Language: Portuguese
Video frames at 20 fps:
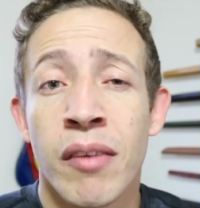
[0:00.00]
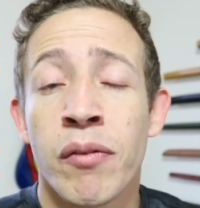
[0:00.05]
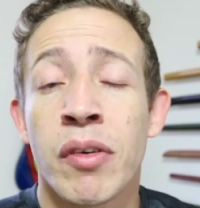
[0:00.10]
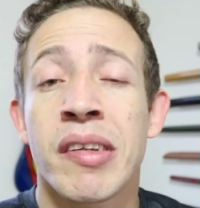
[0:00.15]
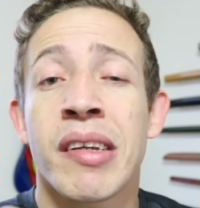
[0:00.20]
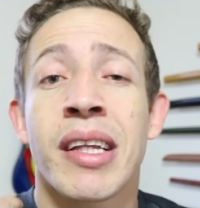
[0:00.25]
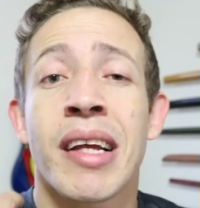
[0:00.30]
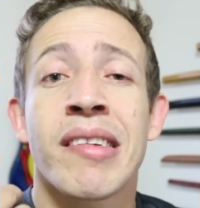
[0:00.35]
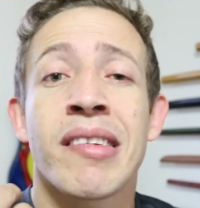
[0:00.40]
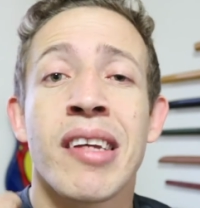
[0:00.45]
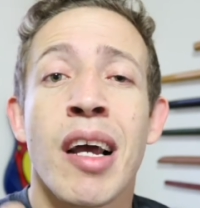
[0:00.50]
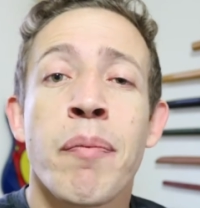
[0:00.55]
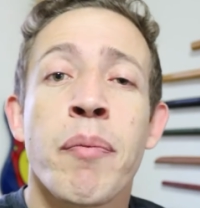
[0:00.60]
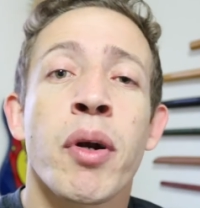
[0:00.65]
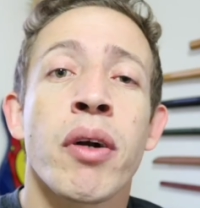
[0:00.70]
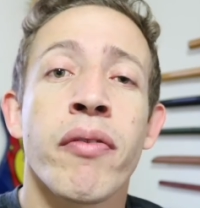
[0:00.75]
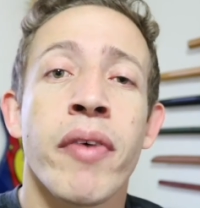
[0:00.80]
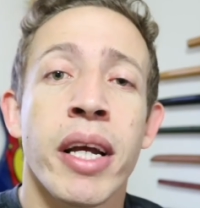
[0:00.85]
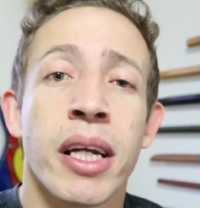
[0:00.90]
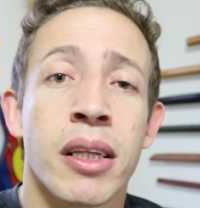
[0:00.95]
Você está se
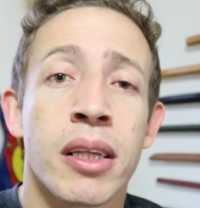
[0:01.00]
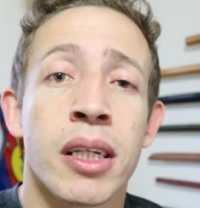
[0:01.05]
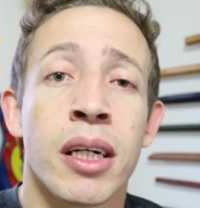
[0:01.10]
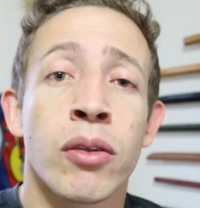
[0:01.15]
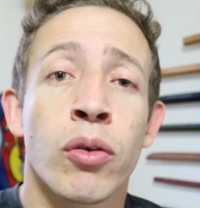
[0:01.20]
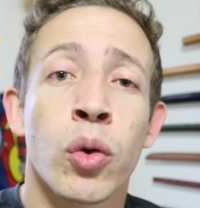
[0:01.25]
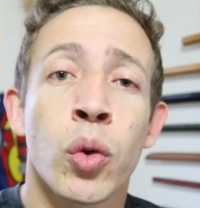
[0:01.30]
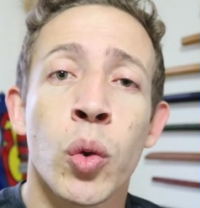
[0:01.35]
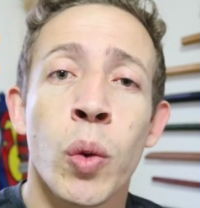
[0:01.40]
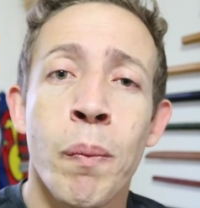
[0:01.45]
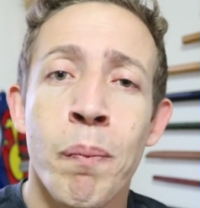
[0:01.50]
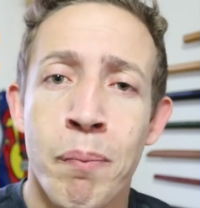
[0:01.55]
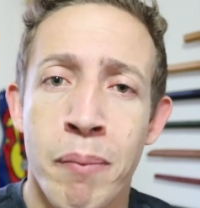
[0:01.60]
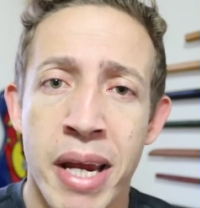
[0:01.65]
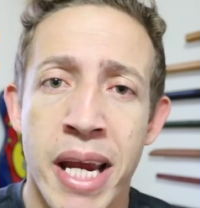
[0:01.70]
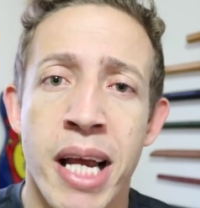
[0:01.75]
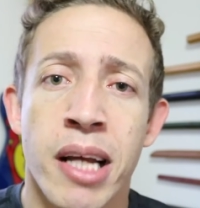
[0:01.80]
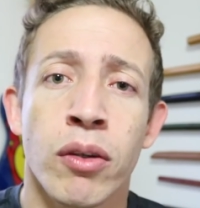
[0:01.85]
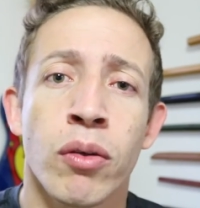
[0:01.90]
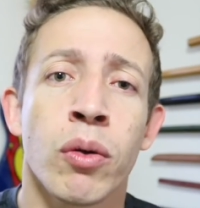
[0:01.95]
aproveitando do
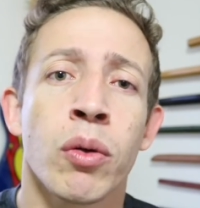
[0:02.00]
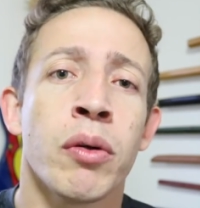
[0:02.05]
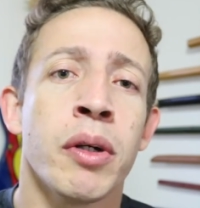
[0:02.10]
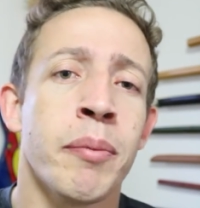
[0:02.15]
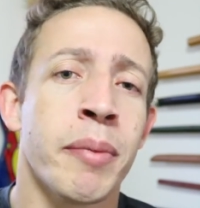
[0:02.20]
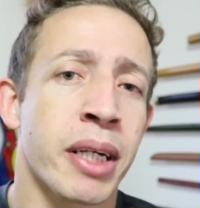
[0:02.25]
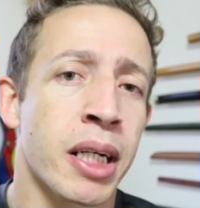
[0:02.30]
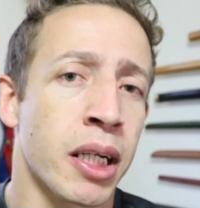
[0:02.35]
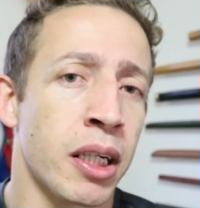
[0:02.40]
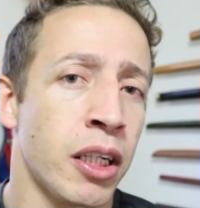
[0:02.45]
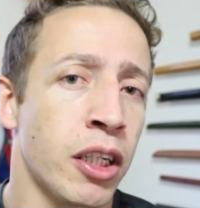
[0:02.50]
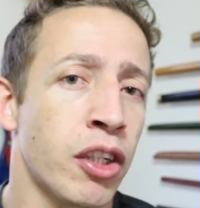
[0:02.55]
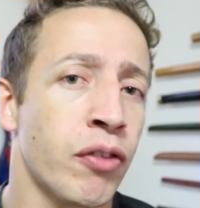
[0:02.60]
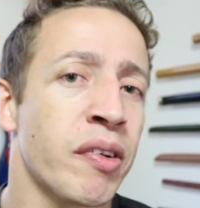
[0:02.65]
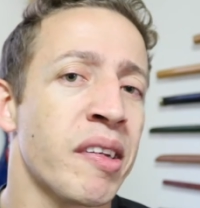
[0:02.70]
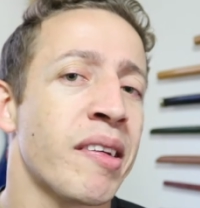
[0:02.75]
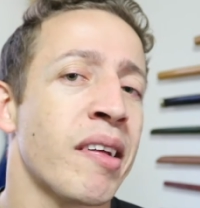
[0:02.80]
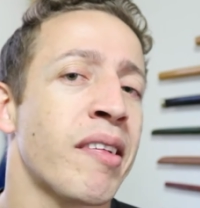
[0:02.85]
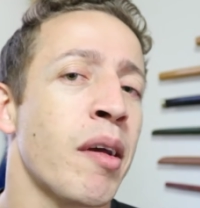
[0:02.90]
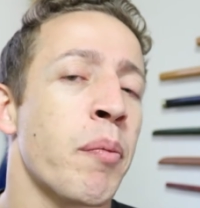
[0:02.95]
medo do imigrante,
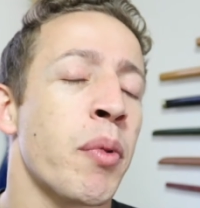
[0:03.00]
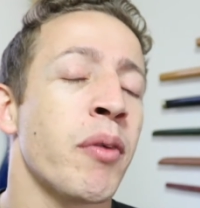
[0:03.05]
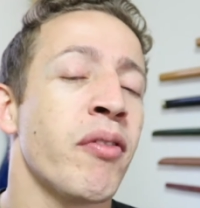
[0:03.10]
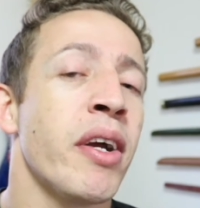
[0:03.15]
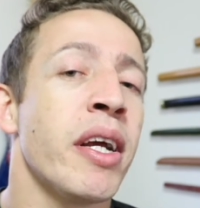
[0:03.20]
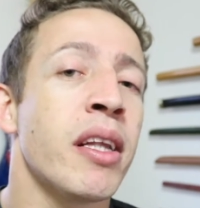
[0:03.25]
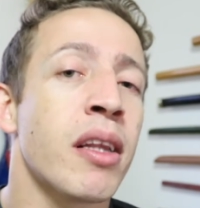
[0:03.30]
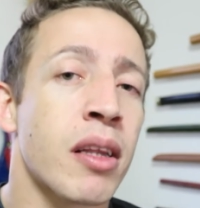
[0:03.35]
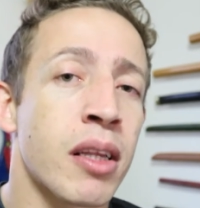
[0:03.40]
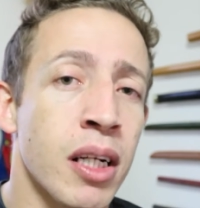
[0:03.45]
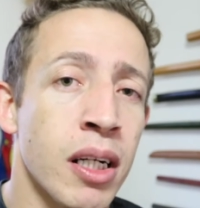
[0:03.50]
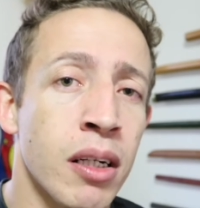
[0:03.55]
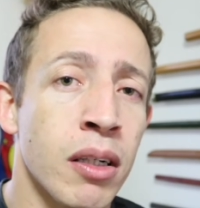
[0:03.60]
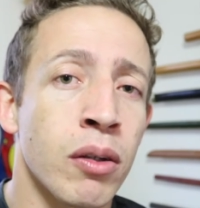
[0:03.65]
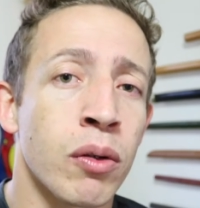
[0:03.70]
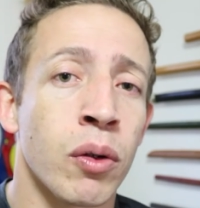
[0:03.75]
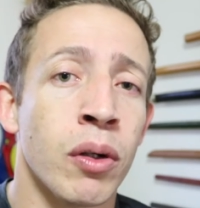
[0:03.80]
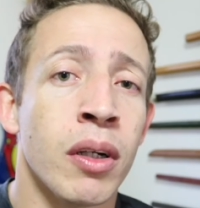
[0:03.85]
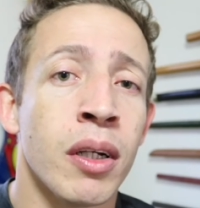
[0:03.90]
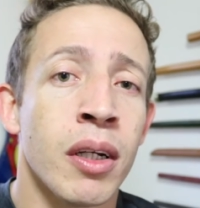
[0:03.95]
você está se
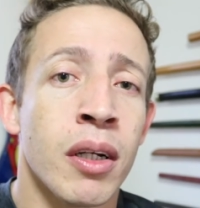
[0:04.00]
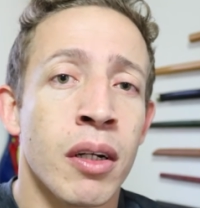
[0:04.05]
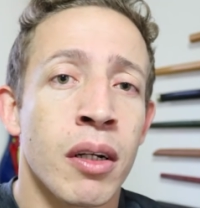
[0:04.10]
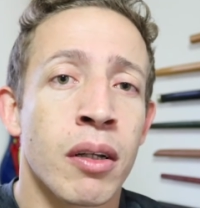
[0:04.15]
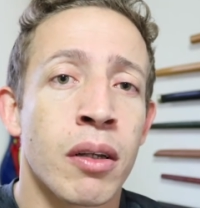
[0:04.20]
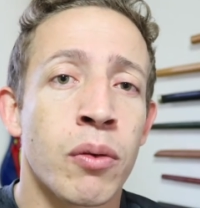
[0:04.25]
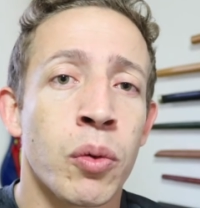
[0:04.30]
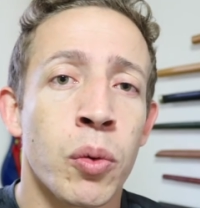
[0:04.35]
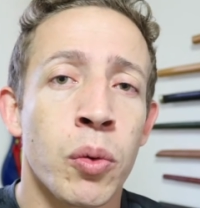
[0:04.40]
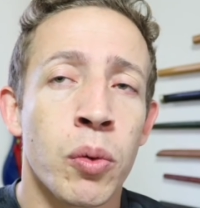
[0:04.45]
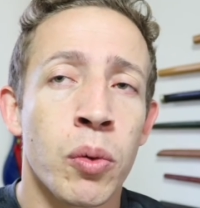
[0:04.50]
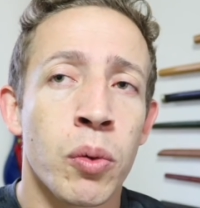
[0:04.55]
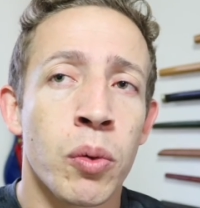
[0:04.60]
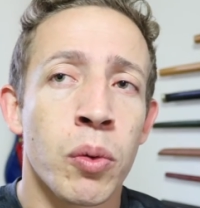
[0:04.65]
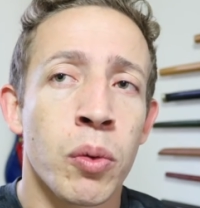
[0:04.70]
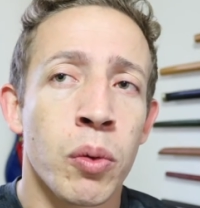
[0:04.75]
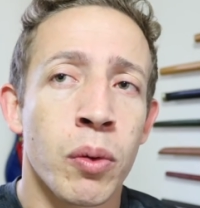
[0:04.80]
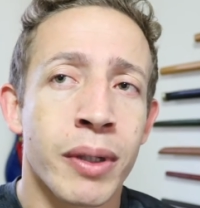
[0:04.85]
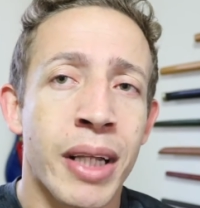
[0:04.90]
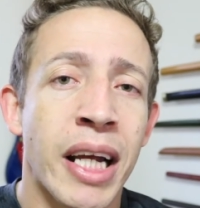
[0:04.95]
aproveitando
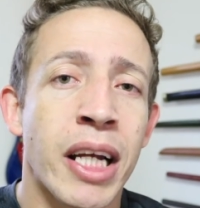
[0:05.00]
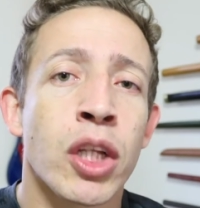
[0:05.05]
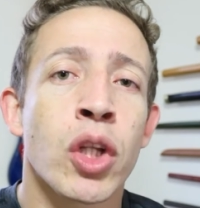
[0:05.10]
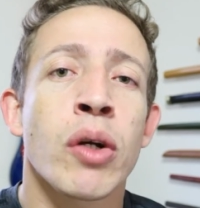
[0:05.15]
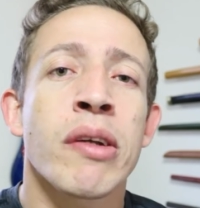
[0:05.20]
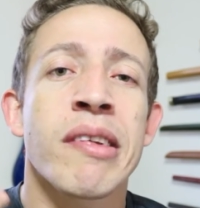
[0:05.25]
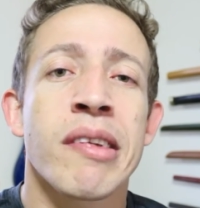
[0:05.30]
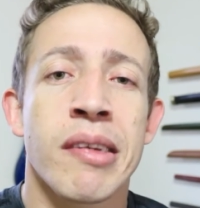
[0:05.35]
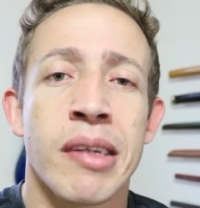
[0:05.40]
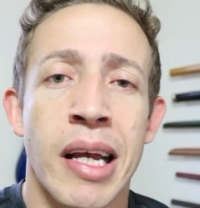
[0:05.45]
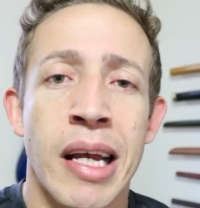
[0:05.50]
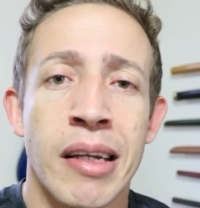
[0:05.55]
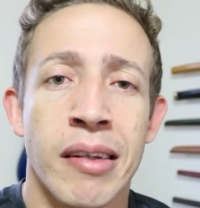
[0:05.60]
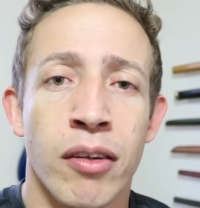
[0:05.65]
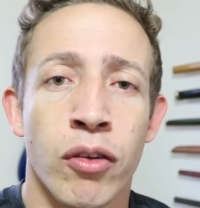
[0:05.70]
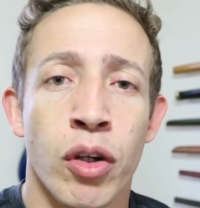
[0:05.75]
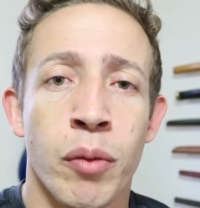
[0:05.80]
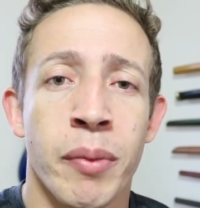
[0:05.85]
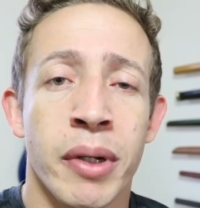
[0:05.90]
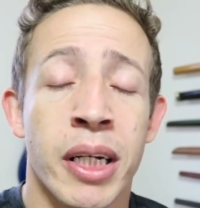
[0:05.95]
do, da
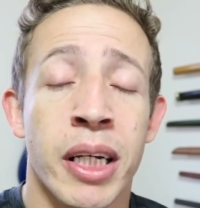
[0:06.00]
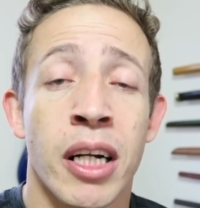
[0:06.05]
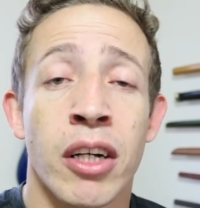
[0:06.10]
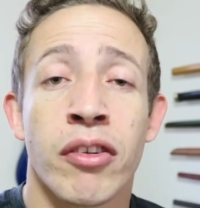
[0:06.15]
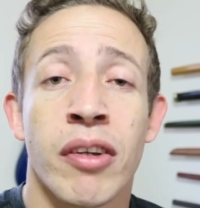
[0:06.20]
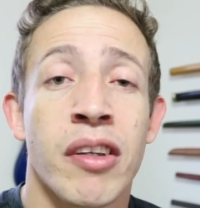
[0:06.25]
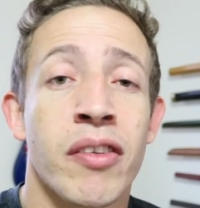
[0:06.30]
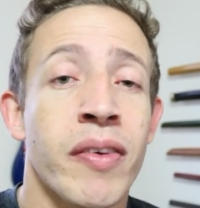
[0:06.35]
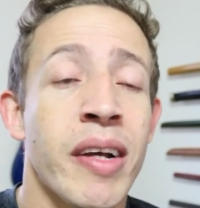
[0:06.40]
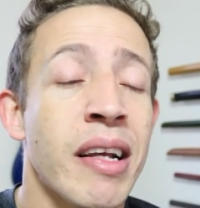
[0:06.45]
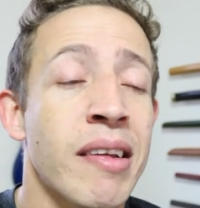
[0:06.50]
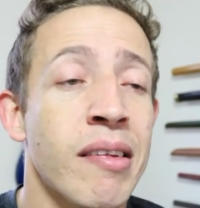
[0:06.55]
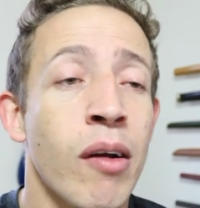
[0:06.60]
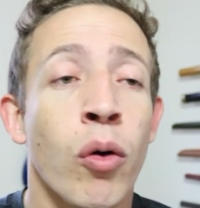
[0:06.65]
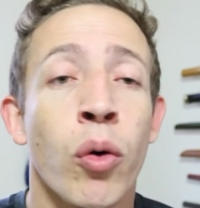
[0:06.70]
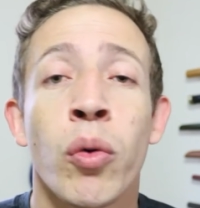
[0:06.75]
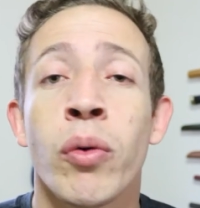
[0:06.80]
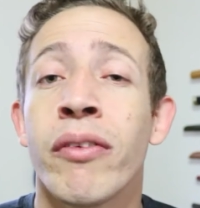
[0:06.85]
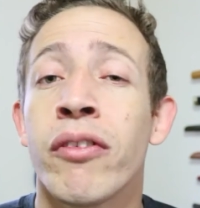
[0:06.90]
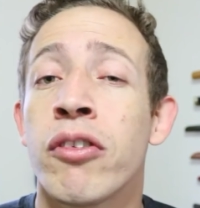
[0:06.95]
inocência do imigrante. Às vezes
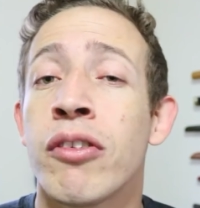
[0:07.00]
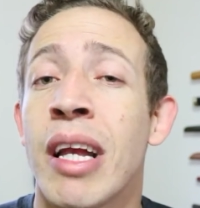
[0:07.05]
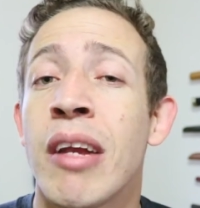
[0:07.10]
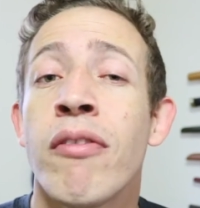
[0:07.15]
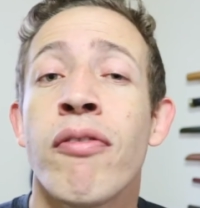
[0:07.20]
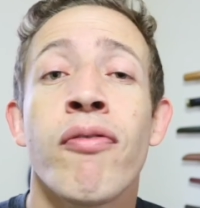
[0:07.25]
alguns nem